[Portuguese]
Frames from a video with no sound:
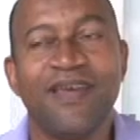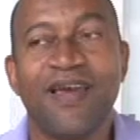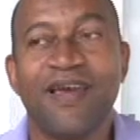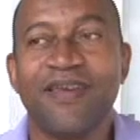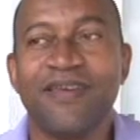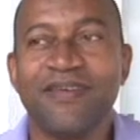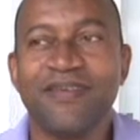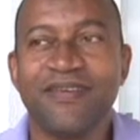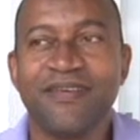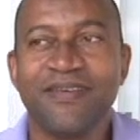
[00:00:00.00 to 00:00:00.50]

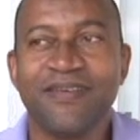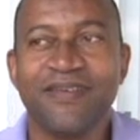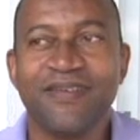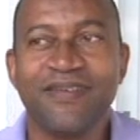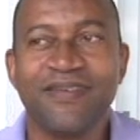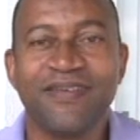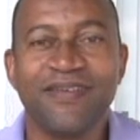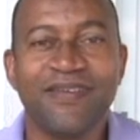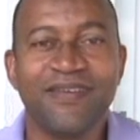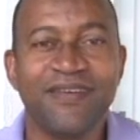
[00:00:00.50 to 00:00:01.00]

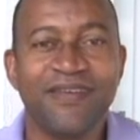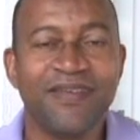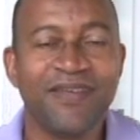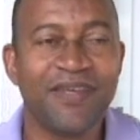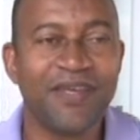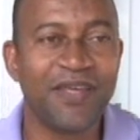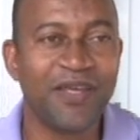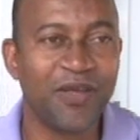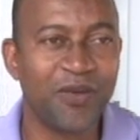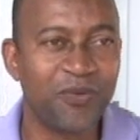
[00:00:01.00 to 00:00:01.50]
aí
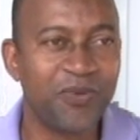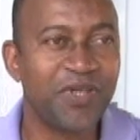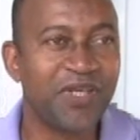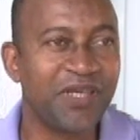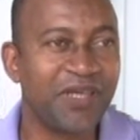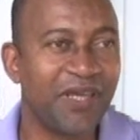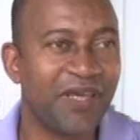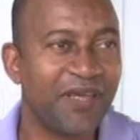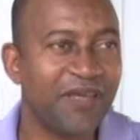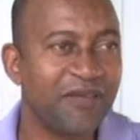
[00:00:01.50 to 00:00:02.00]
eu
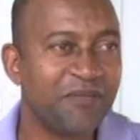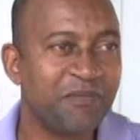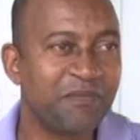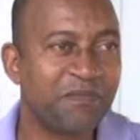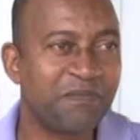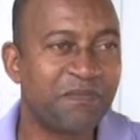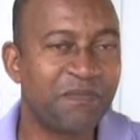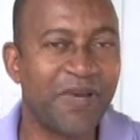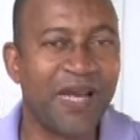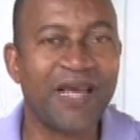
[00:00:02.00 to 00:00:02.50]
liguei
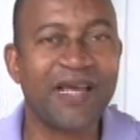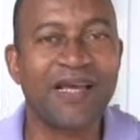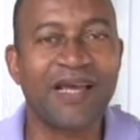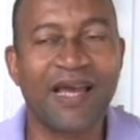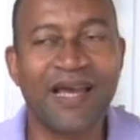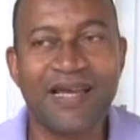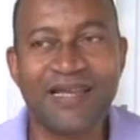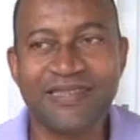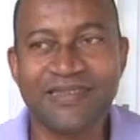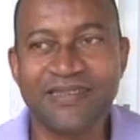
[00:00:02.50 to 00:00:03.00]
para
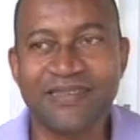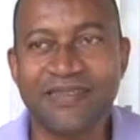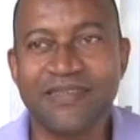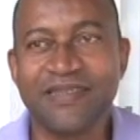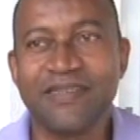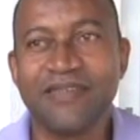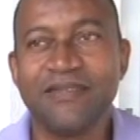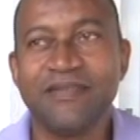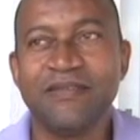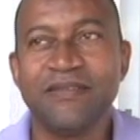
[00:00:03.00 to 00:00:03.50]
casa,
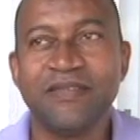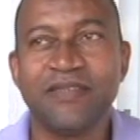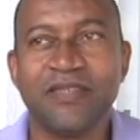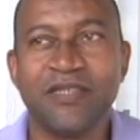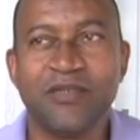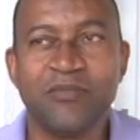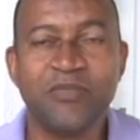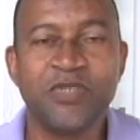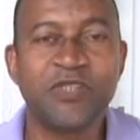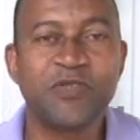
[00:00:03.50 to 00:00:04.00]
né?
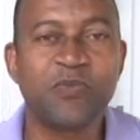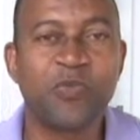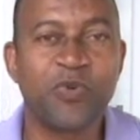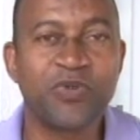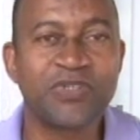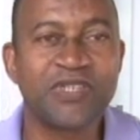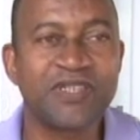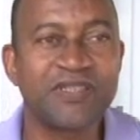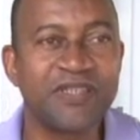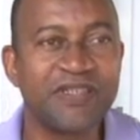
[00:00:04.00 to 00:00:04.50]
E minha
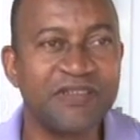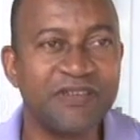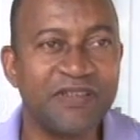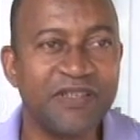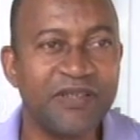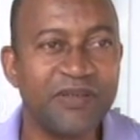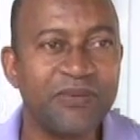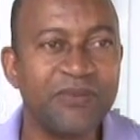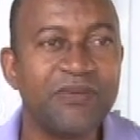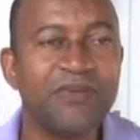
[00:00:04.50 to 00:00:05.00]
esposa
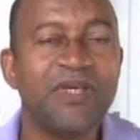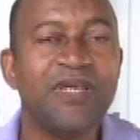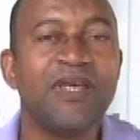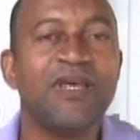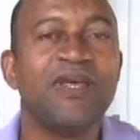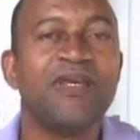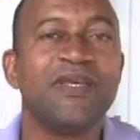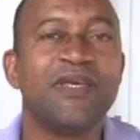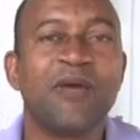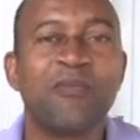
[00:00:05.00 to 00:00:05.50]
atendeu
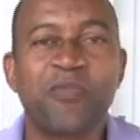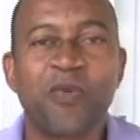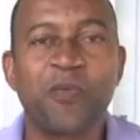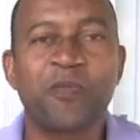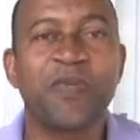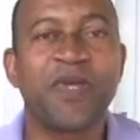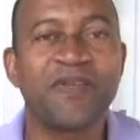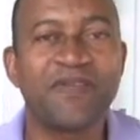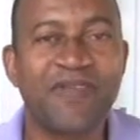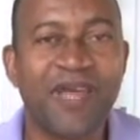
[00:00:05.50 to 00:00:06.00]
e a
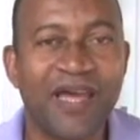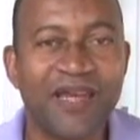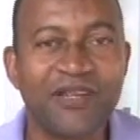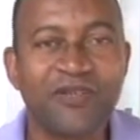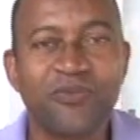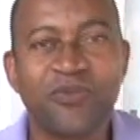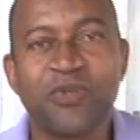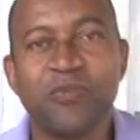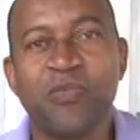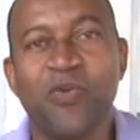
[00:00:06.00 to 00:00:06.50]
proprietária
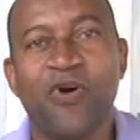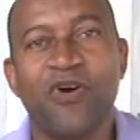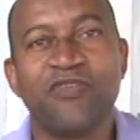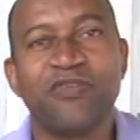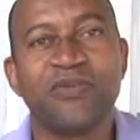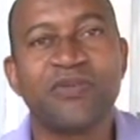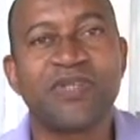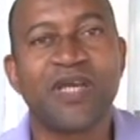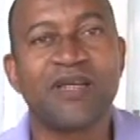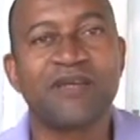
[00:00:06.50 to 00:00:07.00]
do
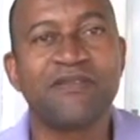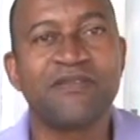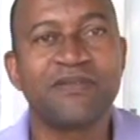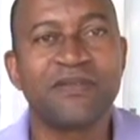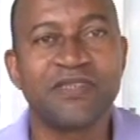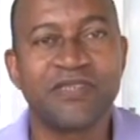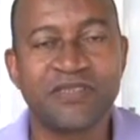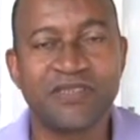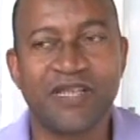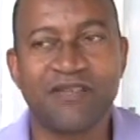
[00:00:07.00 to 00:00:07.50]
imóvel tava,
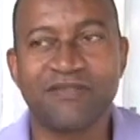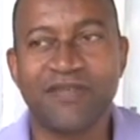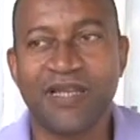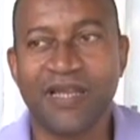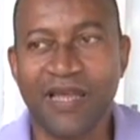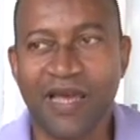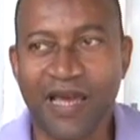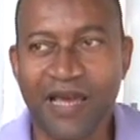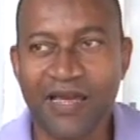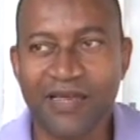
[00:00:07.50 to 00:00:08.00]
estava
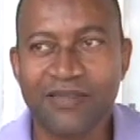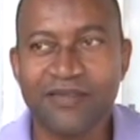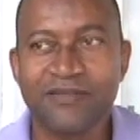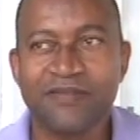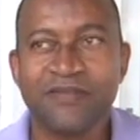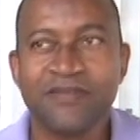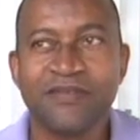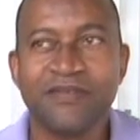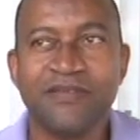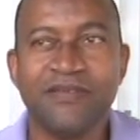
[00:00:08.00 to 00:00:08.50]
lá,
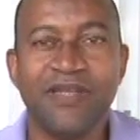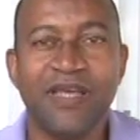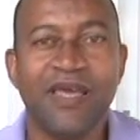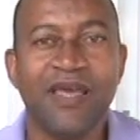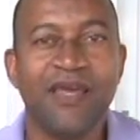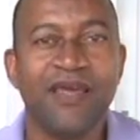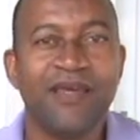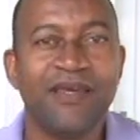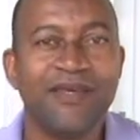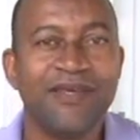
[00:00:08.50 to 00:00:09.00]

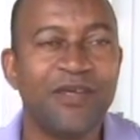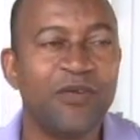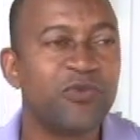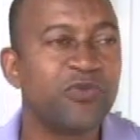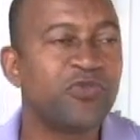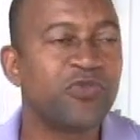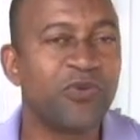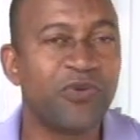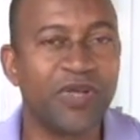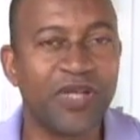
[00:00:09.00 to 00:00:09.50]
né? Eu
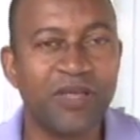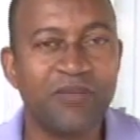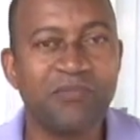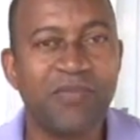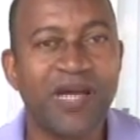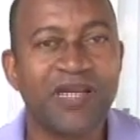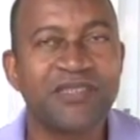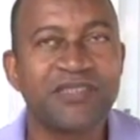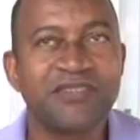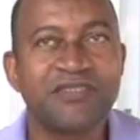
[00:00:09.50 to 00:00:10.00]
chorei
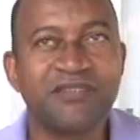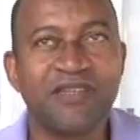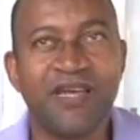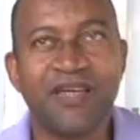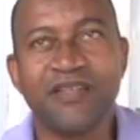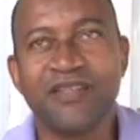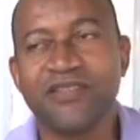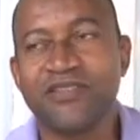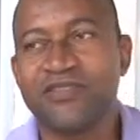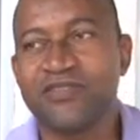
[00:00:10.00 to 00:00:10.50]

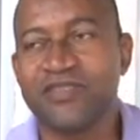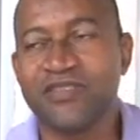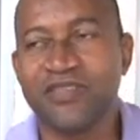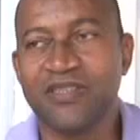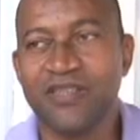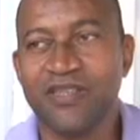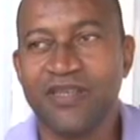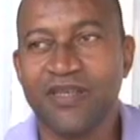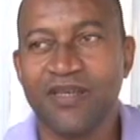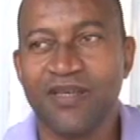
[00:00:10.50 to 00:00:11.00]
bastante,
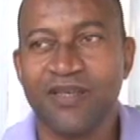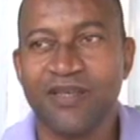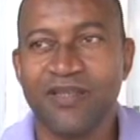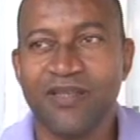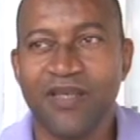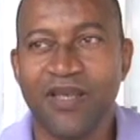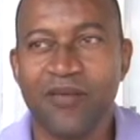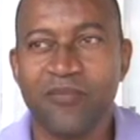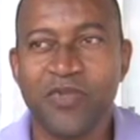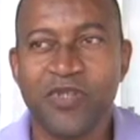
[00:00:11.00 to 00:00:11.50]

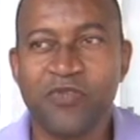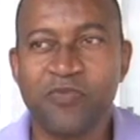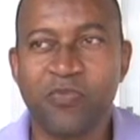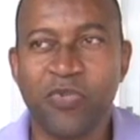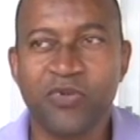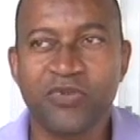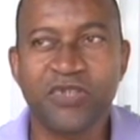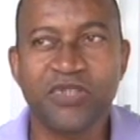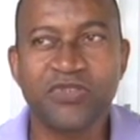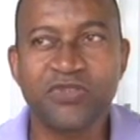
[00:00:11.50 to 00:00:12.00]
né? Minha
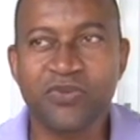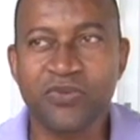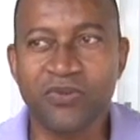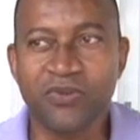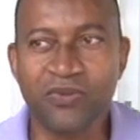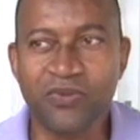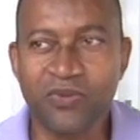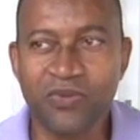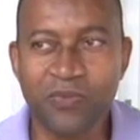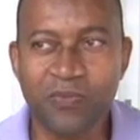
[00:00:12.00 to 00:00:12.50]
esposa
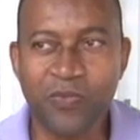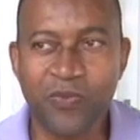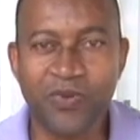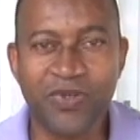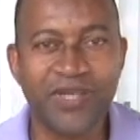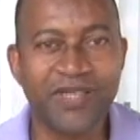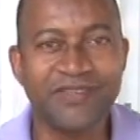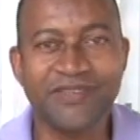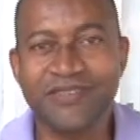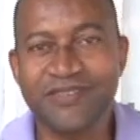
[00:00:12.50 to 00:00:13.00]
chorou
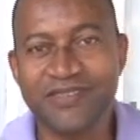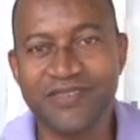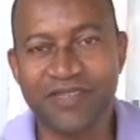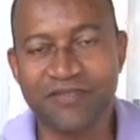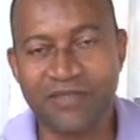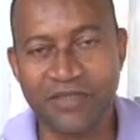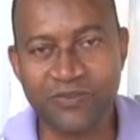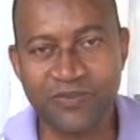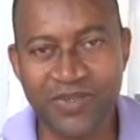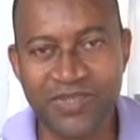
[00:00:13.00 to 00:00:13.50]
porque a gente
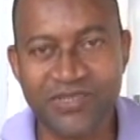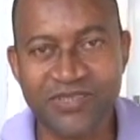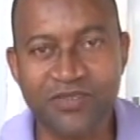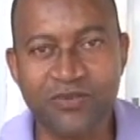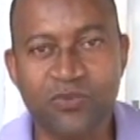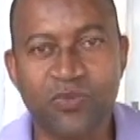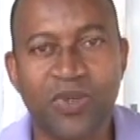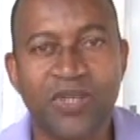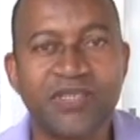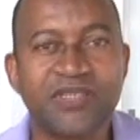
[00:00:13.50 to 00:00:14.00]
estava numa
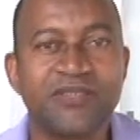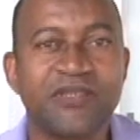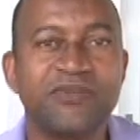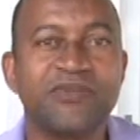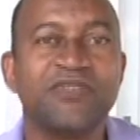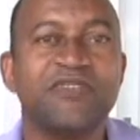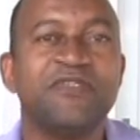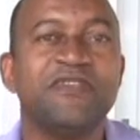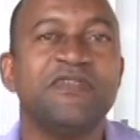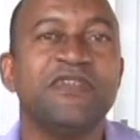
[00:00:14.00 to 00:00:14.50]

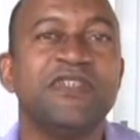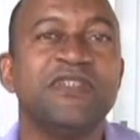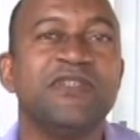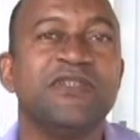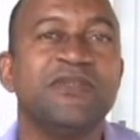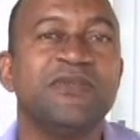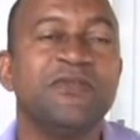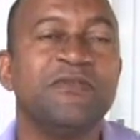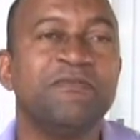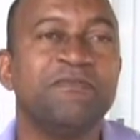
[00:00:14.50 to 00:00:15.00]
situação
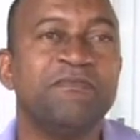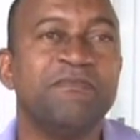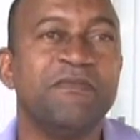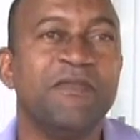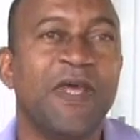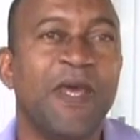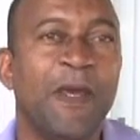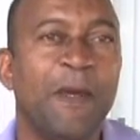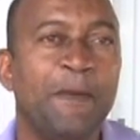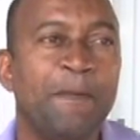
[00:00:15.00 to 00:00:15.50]
difícil,
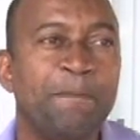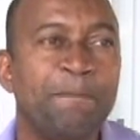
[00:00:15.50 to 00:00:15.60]
né?